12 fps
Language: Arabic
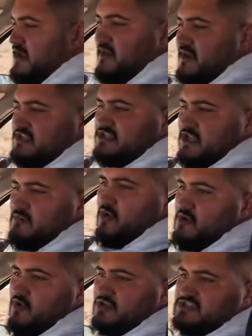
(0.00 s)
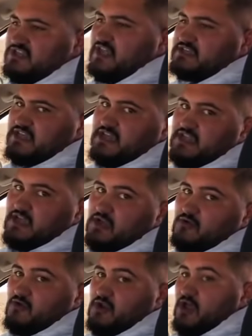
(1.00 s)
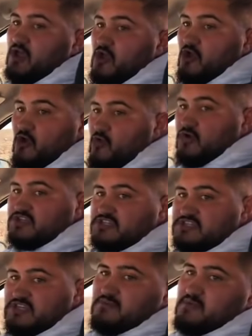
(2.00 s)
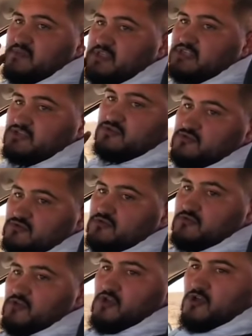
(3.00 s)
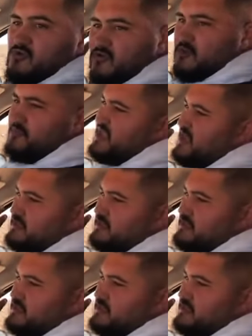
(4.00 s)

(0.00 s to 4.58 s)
احنا ماناش نتكلم على المؤسسه العسكريه ككل هو شخصيا ما يمثلش الجنود وربي